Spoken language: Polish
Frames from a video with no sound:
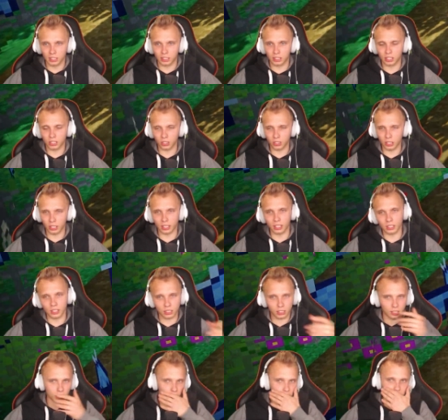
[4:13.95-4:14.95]
Co
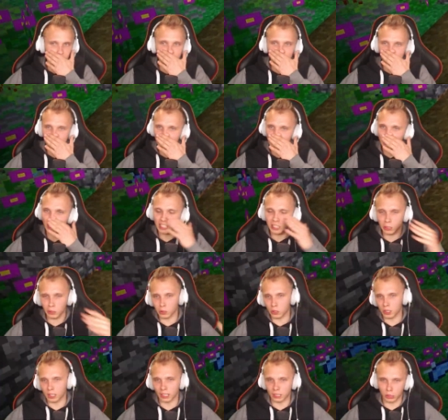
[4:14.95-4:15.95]
jest u
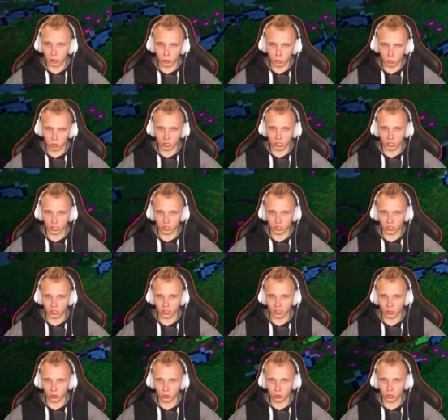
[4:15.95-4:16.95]
naszego Katiuszka? Czy nasz
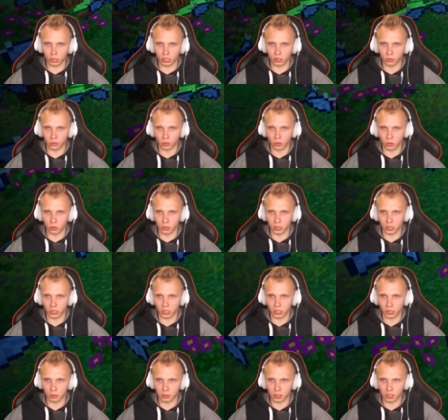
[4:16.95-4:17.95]
Katiuszek w ogóle
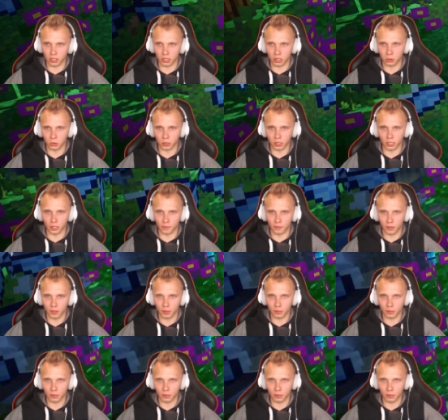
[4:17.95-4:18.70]
się tam znajduje?